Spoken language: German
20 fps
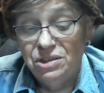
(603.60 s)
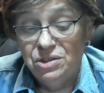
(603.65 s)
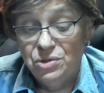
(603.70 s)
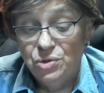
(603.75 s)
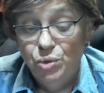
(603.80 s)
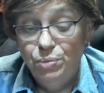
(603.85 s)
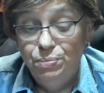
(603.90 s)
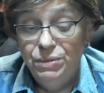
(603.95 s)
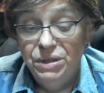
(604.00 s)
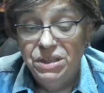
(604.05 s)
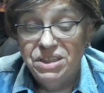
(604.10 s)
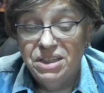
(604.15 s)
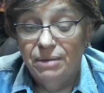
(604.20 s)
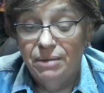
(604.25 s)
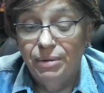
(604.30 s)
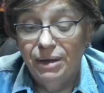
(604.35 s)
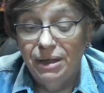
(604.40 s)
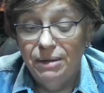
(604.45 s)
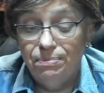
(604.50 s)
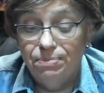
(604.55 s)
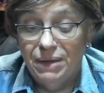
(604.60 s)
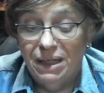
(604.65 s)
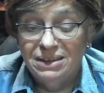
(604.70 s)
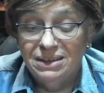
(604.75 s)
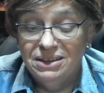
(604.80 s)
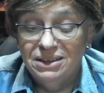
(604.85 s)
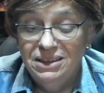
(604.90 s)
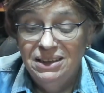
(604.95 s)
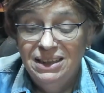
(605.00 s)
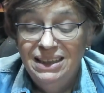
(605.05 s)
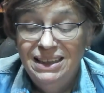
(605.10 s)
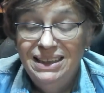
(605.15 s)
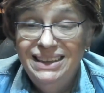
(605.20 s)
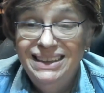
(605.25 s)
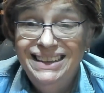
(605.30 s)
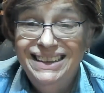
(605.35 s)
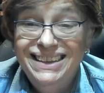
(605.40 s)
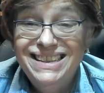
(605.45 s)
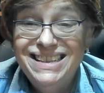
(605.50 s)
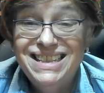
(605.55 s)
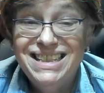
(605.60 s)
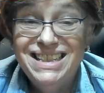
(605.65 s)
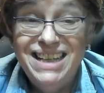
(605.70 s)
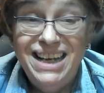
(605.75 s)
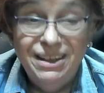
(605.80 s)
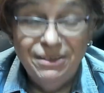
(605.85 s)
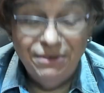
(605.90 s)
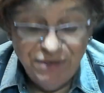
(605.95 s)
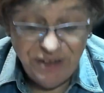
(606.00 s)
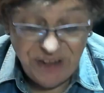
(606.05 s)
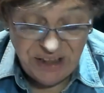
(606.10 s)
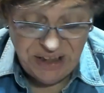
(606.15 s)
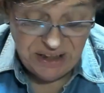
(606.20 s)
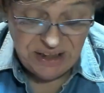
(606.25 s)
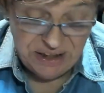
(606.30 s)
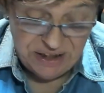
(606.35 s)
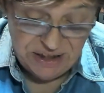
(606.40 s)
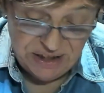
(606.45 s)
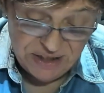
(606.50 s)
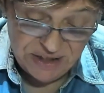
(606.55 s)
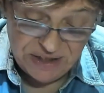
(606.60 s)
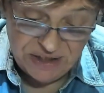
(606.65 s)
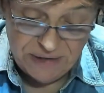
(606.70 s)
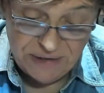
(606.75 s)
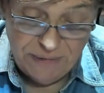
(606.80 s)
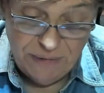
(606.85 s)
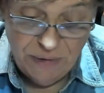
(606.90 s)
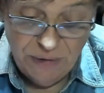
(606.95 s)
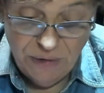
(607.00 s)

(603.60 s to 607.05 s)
Tube mit der Brittplatte sehr wichtig ist.